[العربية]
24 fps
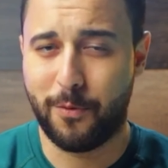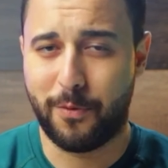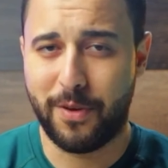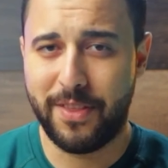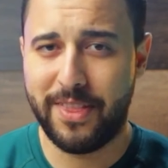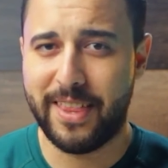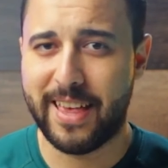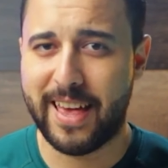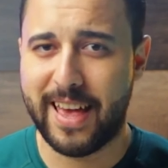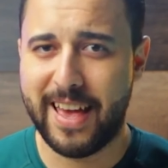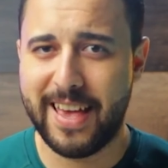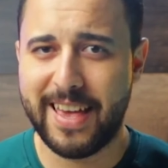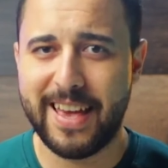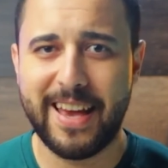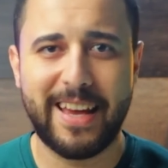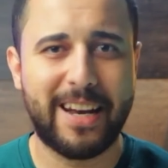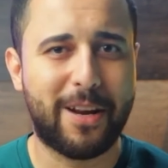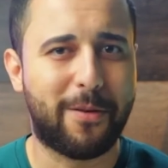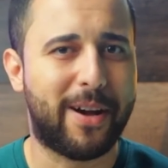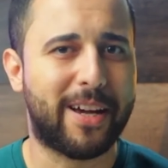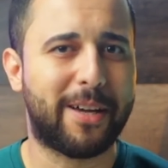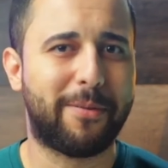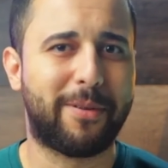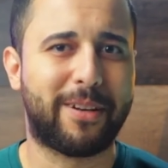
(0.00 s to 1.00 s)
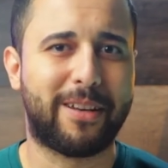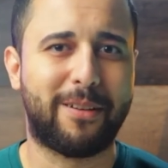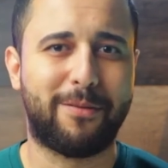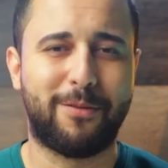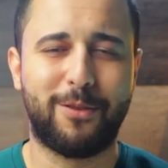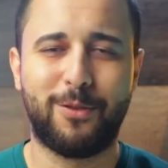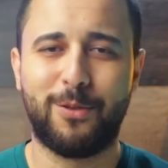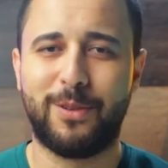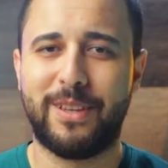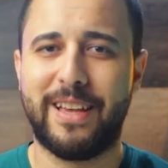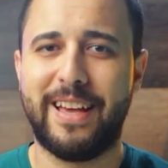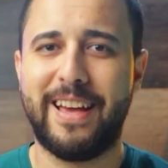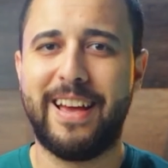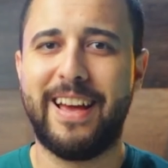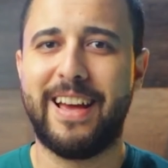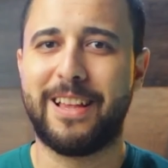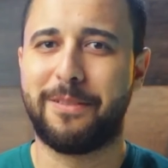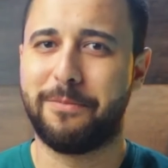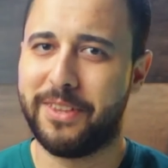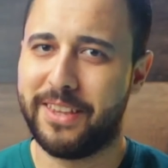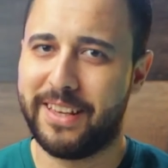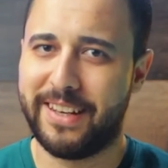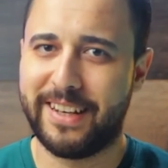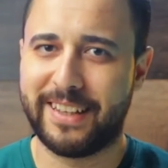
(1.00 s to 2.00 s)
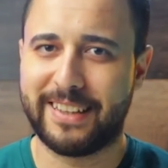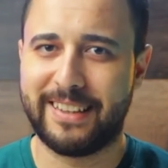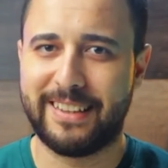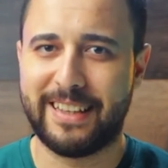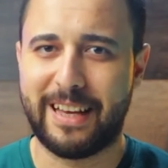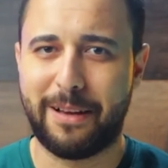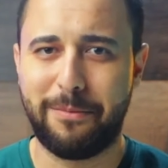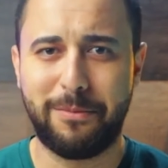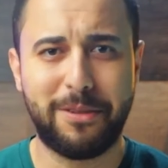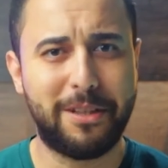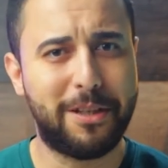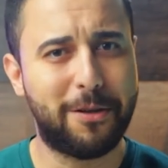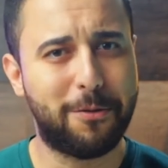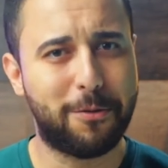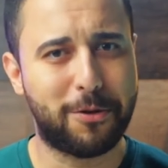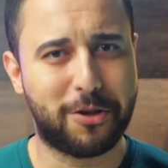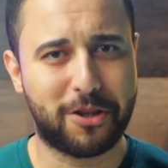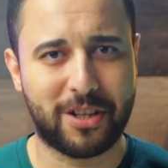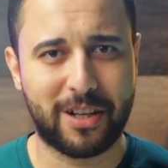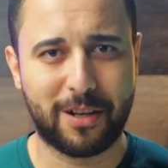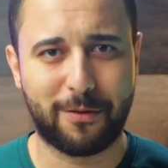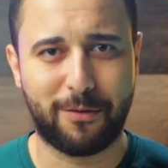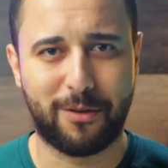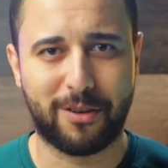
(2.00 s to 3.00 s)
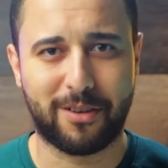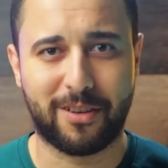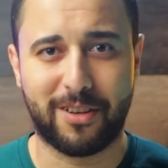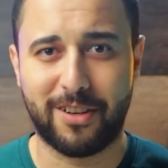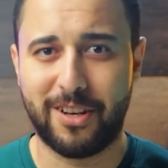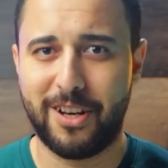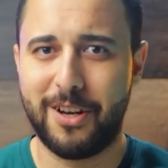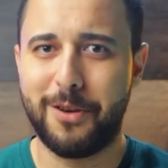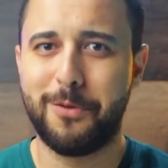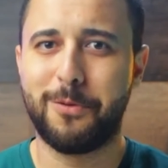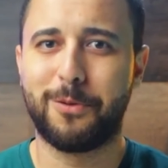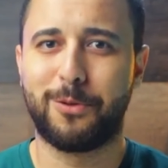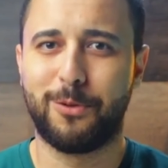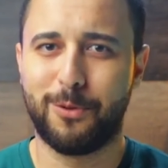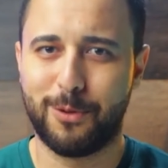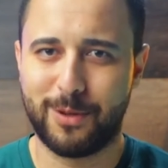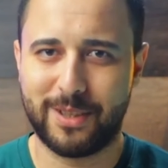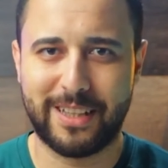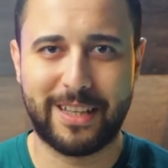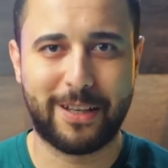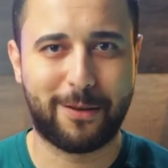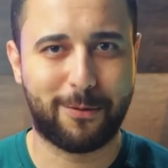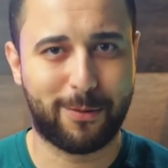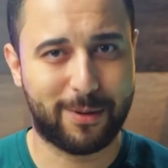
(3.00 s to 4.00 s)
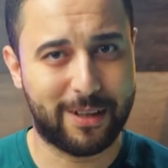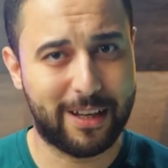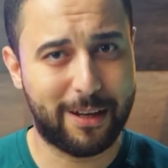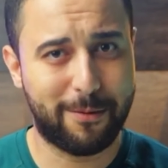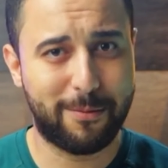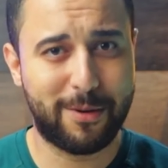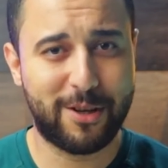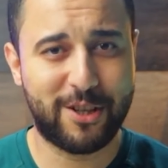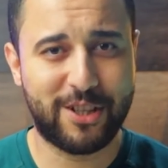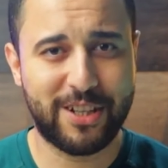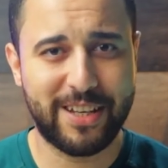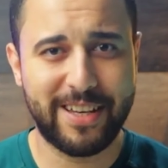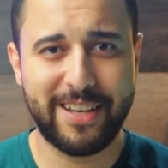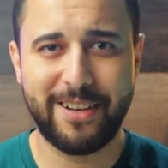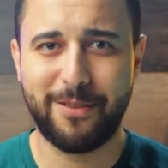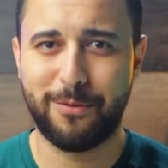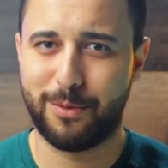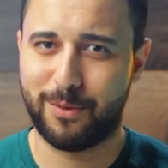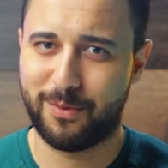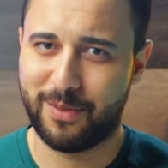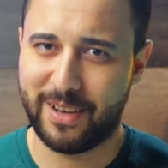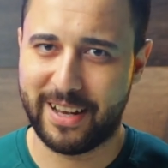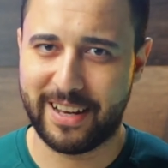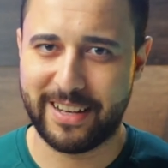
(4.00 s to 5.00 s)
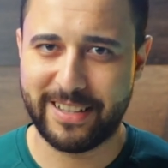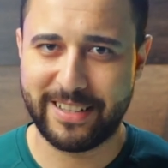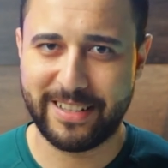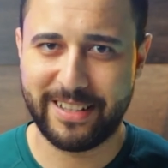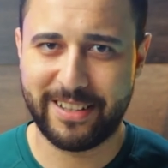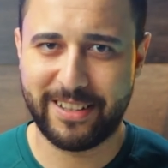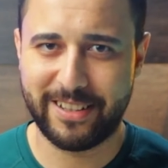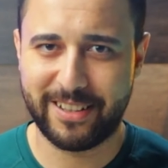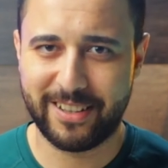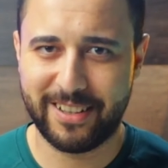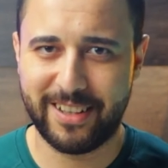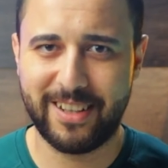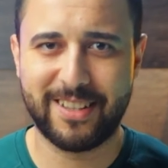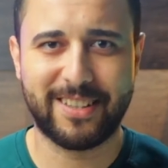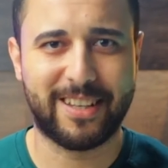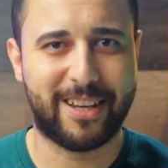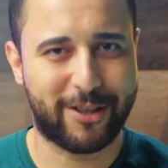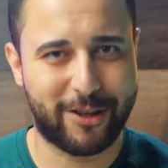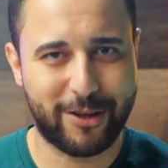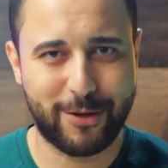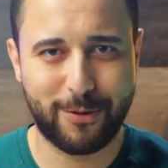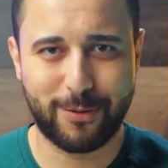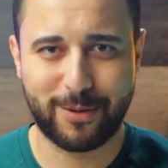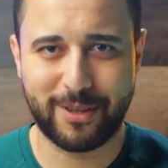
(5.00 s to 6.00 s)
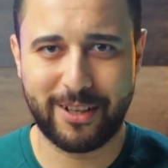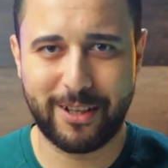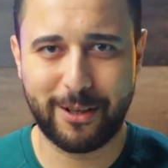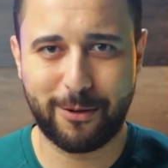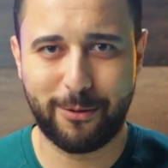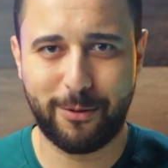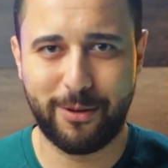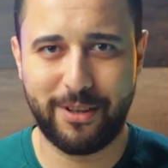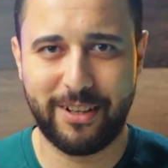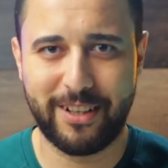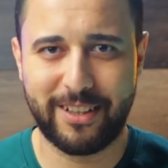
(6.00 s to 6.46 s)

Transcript: وفي النهايه لو عجبك الفيديو ده اتمنى انك تدعمني وتشترك في القناه وتدوس لايك وتعمل شير وتفعل زر الجرس عشان يوصلك كل